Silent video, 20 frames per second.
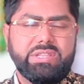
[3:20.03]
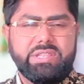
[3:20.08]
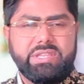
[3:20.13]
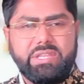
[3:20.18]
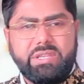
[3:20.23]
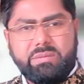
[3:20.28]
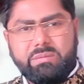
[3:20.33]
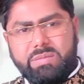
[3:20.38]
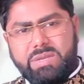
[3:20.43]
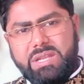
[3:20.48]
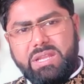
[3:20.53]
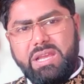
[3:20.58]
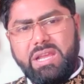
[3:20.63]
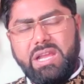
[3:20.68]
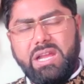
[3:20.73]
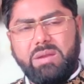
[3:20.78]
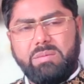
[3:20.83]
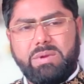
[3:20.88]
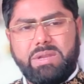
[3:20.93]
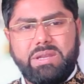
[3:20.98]
তিন বেলা
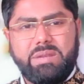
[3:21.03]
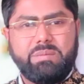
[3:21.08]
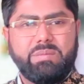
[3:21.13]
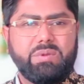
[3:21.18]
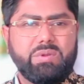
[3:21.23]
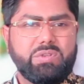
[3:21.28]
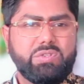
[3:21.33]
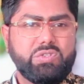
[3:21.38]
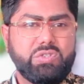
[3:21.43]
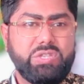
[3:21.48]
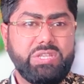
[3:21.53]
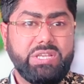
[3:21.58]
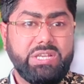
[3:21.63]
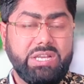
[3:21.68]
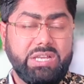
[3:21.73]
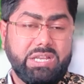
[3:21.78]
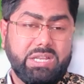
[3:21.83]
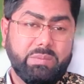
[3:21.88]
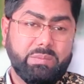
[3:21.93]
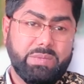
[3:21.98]
খাবারের পর যদি
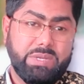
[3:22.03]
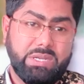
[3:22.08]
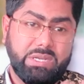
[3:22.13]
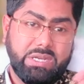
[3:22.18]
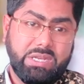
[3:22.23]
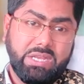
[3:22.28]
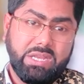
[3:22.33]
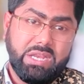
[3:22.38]
খান আপনার